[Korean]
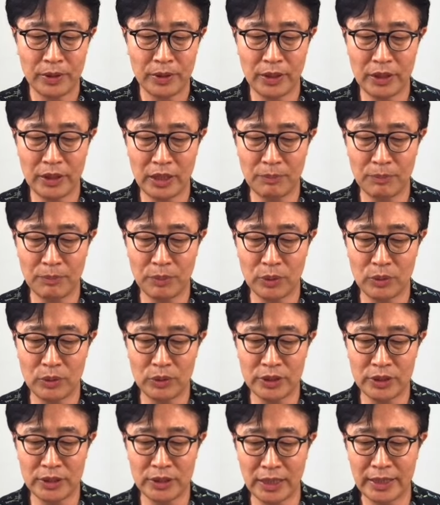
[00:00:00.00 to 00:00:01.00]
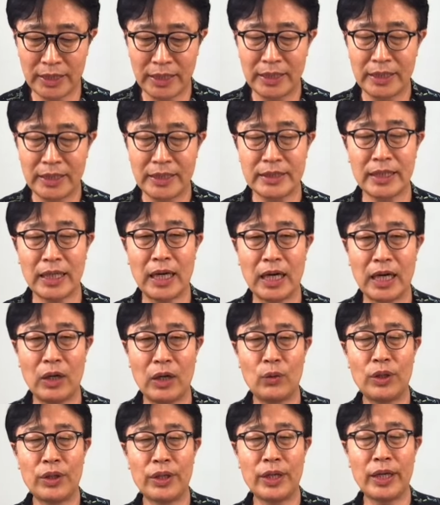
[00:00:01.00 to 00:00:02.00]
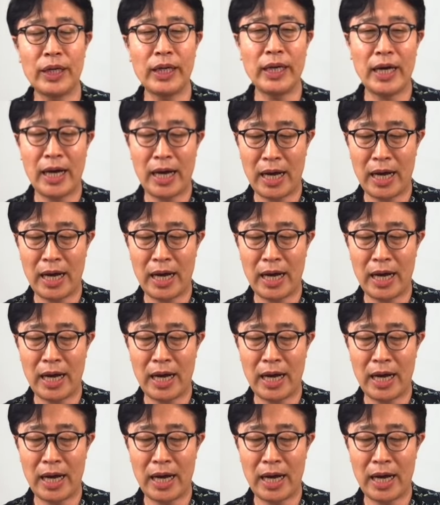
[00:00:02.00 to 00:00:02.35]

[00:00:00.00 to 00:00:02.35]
이 대표는 지난 사월에